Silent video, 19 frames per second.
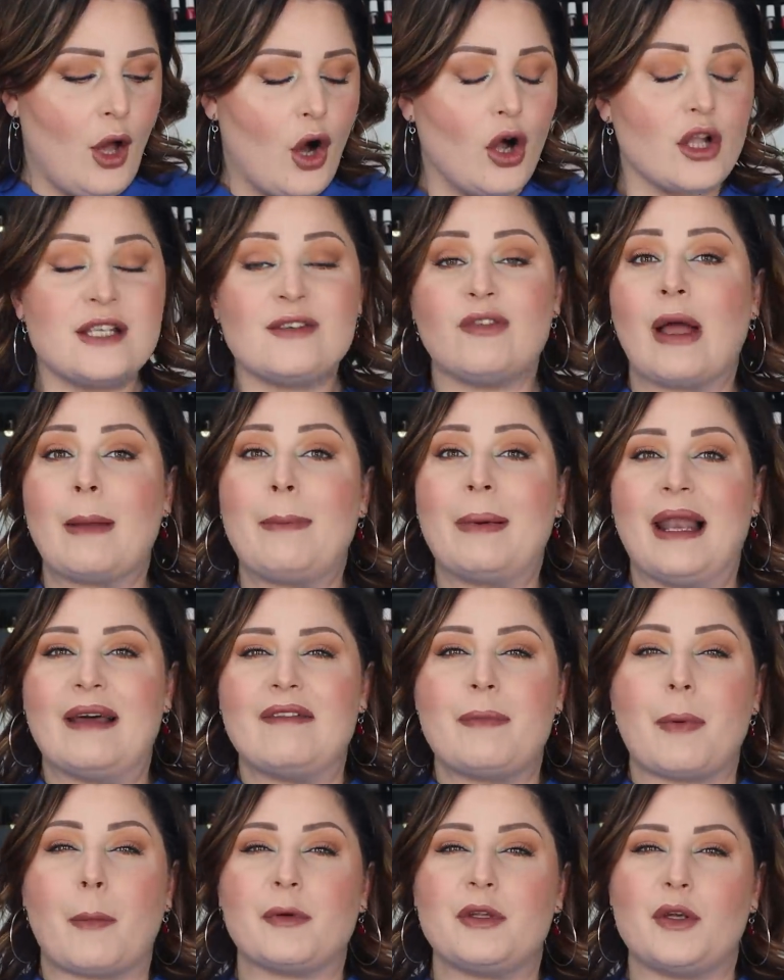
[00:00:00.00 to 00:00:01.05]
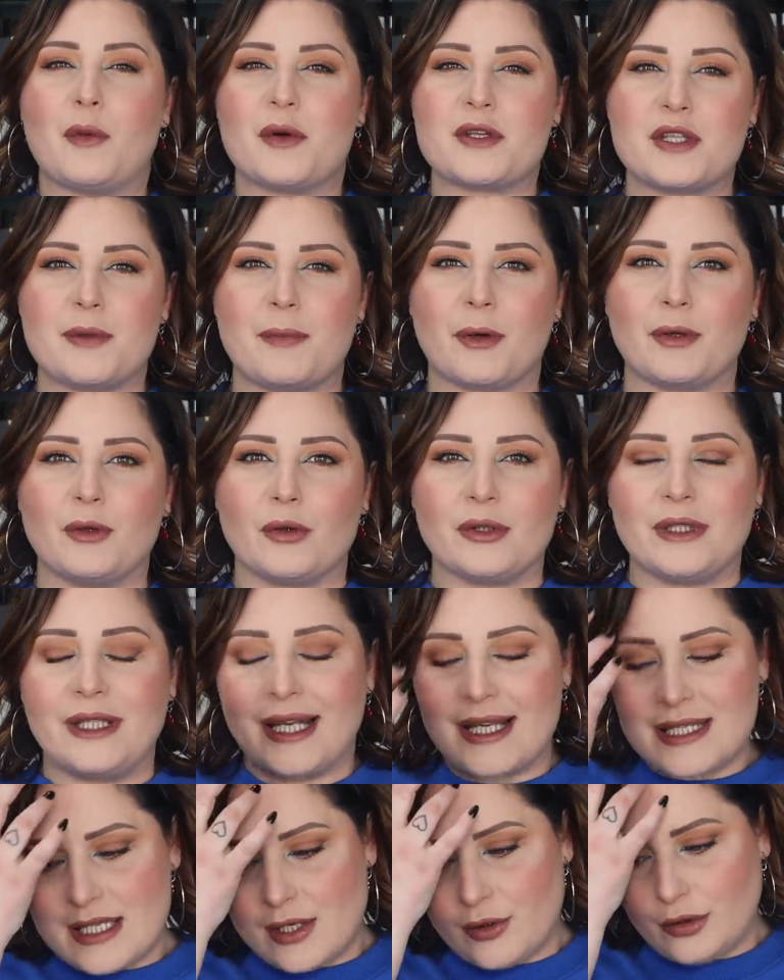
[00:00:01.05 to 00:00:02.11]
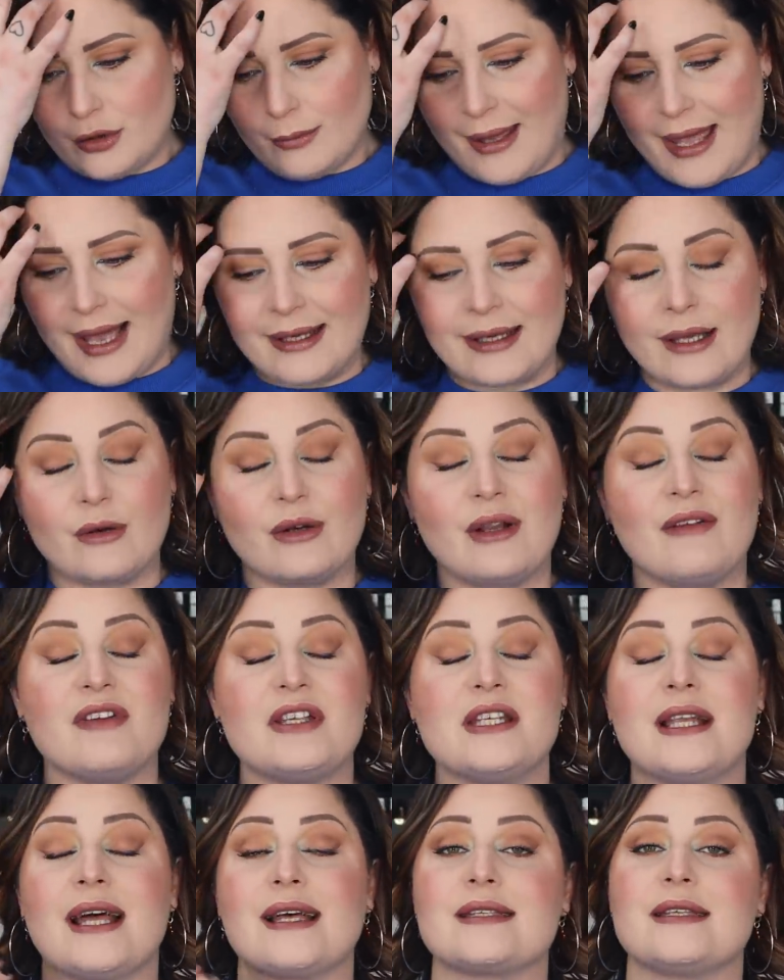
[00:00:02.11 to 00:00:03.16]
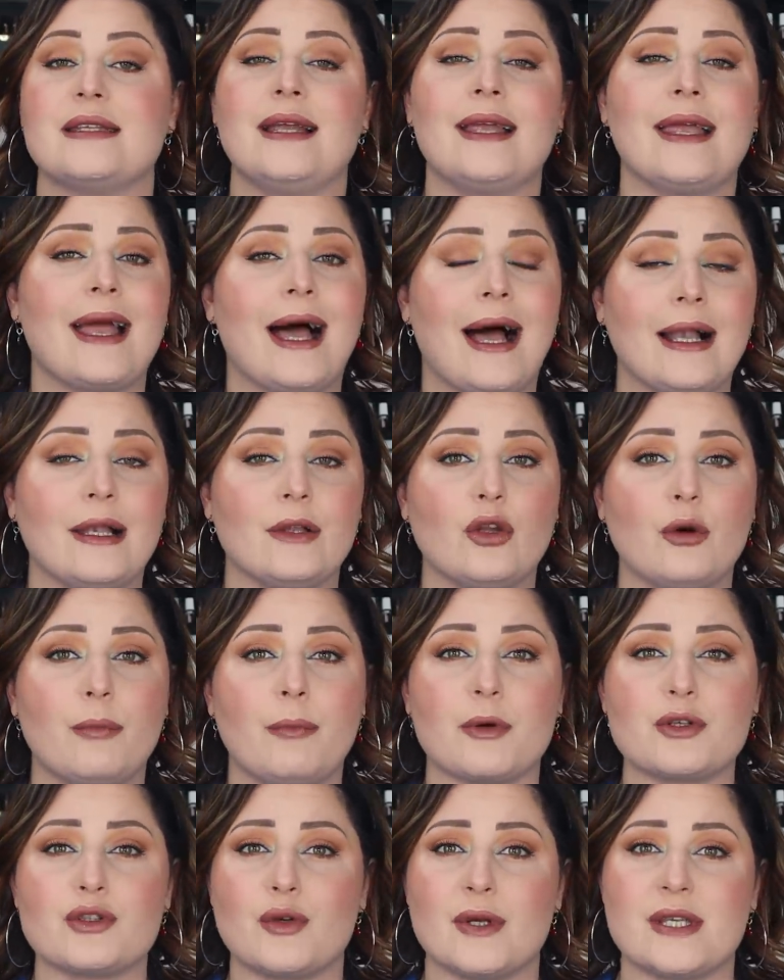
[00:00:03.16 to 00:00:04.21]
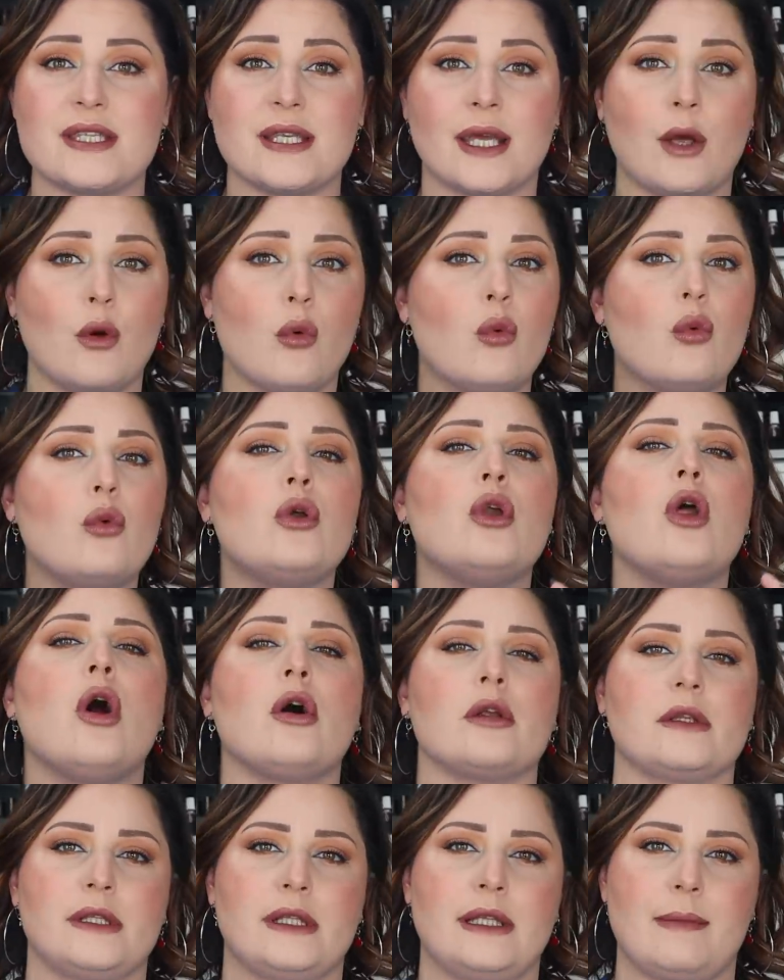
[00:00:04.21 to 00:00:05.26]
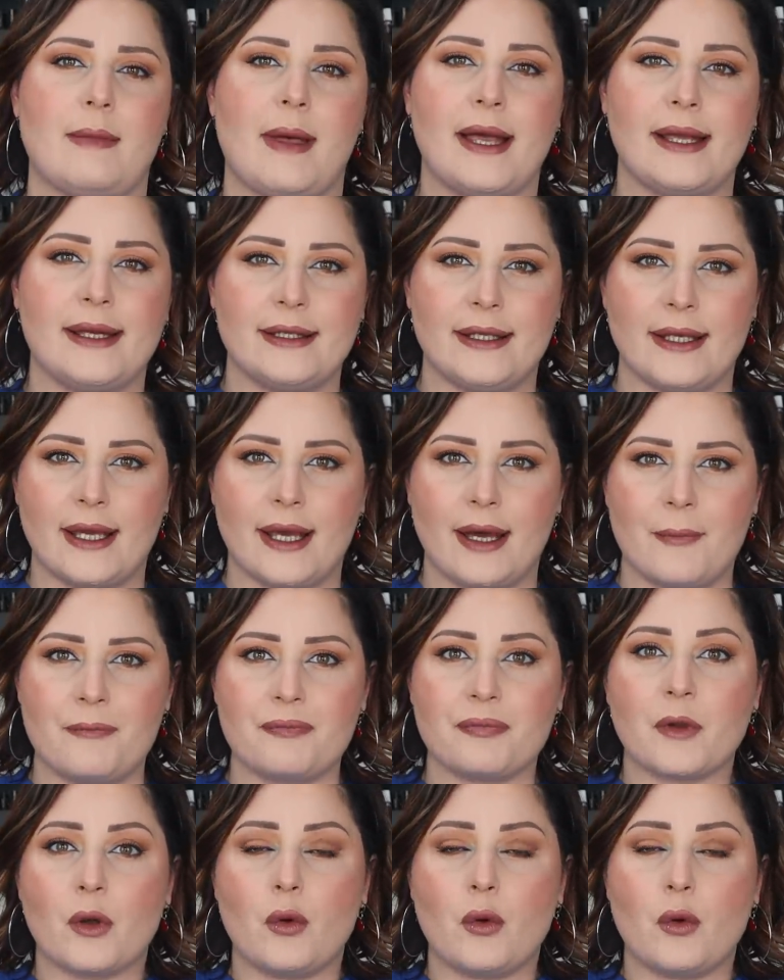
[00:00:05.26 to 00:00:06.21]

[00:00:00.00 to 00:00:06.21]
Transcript: Oggi vorrei parlarvi proprio di questi prodotti che secondo me anche con l'avvicinarsi del caldo possono essere un'ottima idea.